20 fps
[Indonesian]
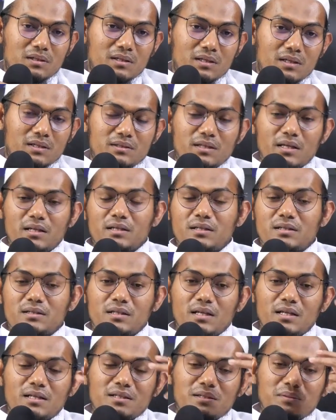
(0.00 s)
ya
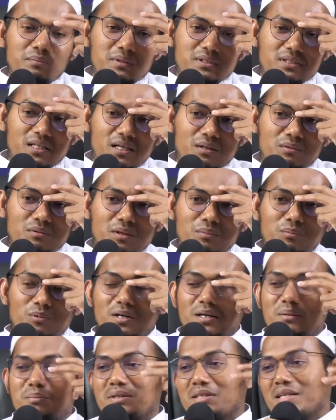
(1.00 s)
tender-tender besar udah
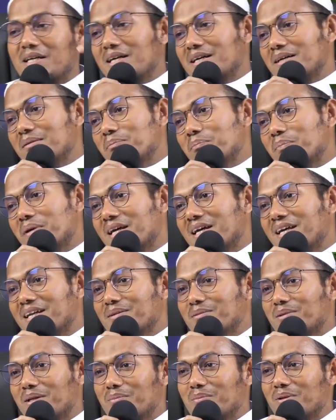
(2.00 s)
mulai menang
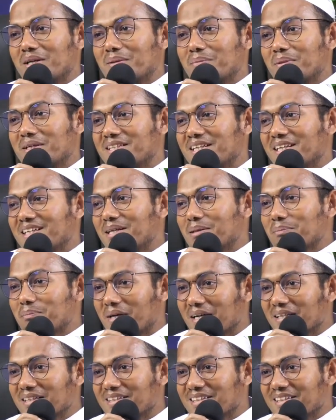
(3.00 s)
PL udah mulai banyak
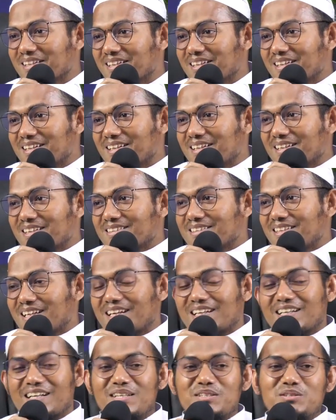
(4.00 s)
dapat
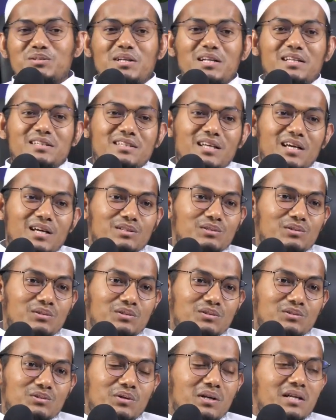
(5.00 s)
jangankan sholat
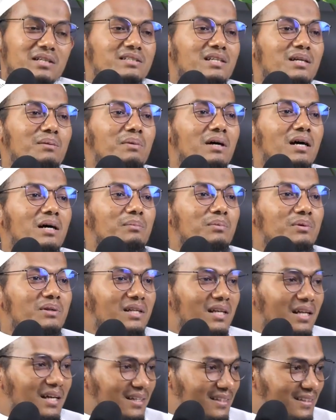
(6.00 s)
tahajud sholat jamaah pun
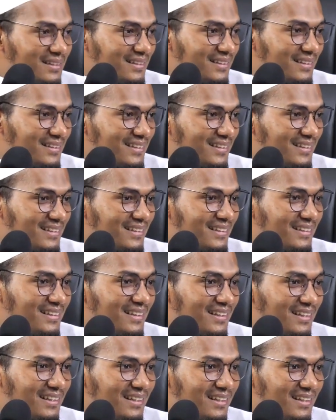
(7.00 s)
hilang
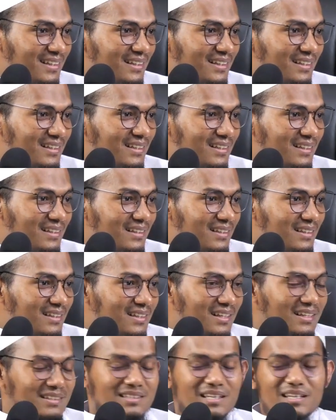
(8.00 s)
Hah?
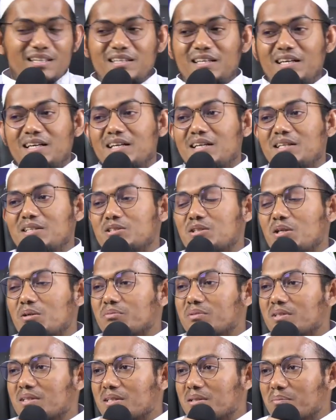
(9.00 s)
yang tadinya di
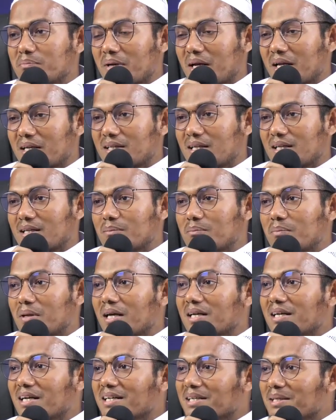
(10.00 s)
soft terdepan dan di
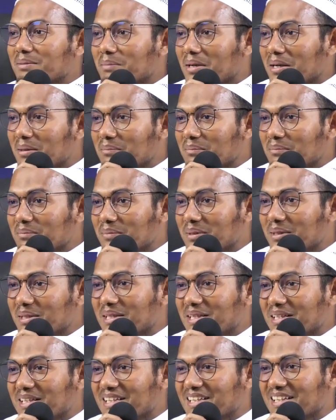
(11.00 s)
belakang imam
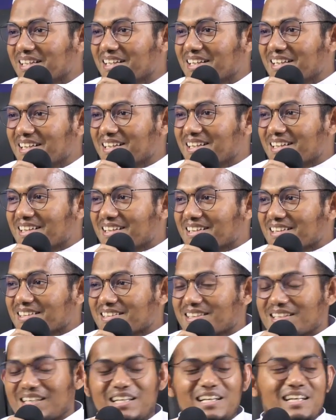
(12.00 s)

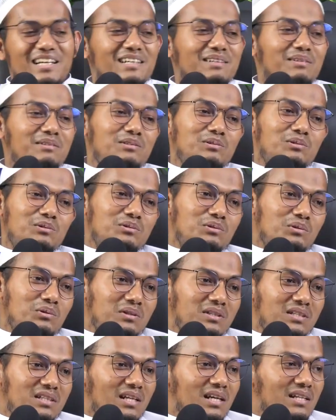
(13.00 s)
sekarang
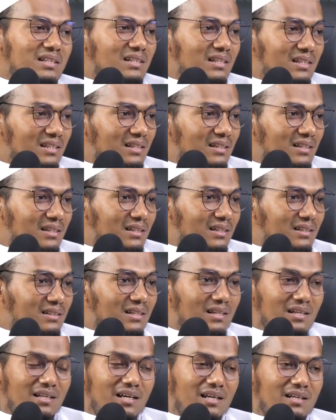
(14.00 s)
justru tidak terli
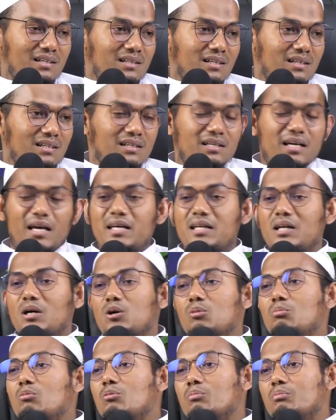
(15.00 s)
terlihat ini kaidah
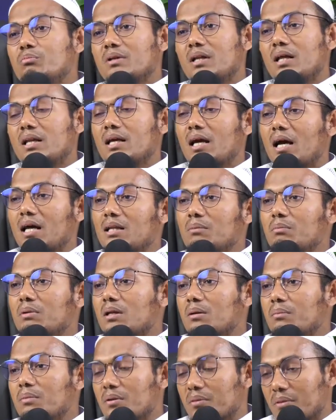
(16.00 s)
umum dari Ali
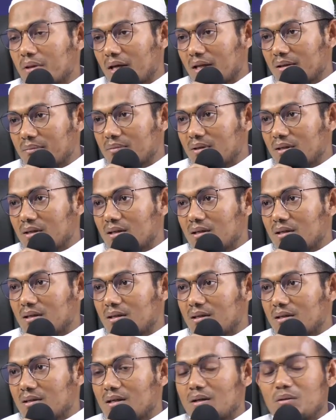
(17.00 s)
bin Abi Thalib
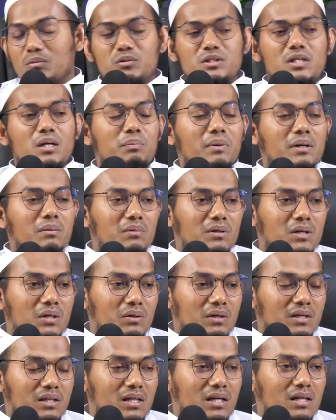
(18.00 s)
dan ucapan
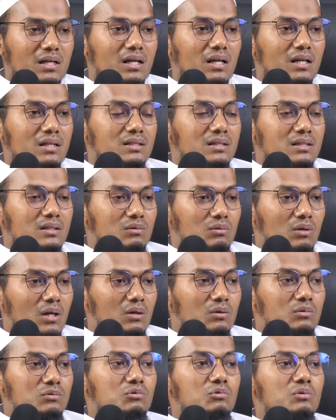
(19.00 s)
beliau ini adalah
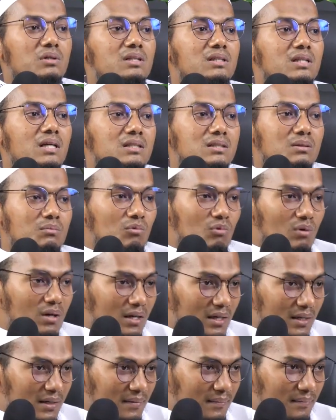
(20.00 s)
teguran untuk kita
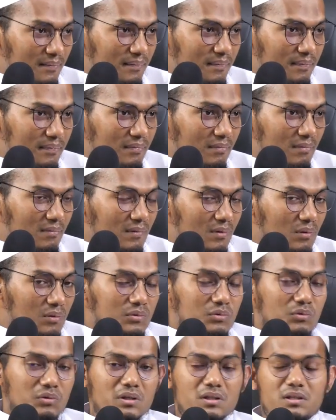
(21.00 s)
semua
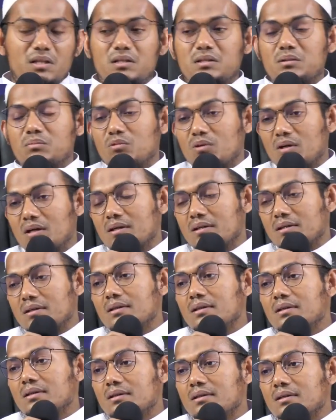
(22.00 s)
untuk kita semua
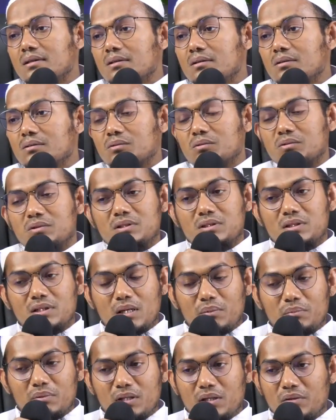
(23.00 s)
untuk
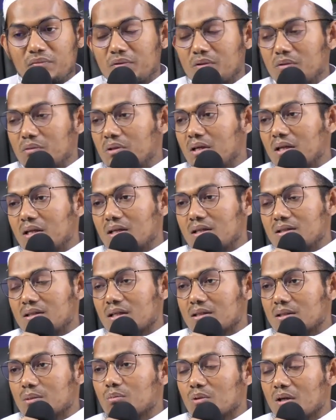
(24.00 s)
setiap individu dari
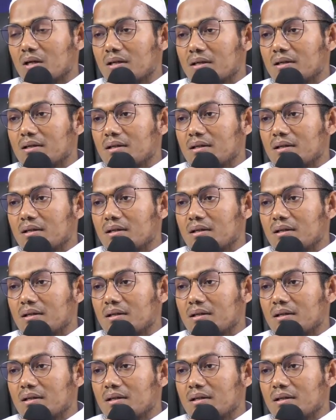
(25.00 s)
kita semua.